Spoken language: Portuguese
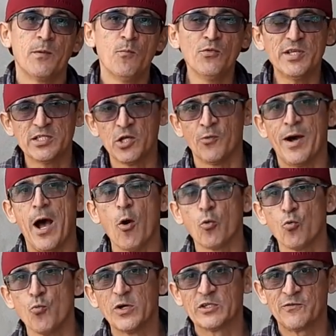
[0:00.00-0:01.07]
muitas não,
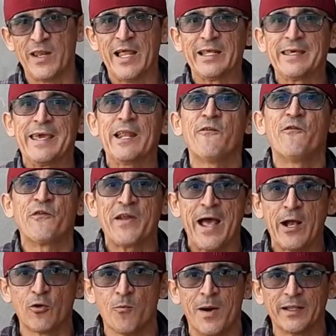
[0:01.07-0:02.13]
algumas falaram que era
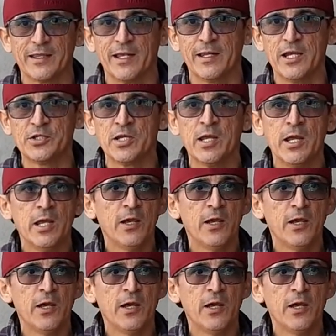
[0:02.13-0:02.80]
fraco o martelete,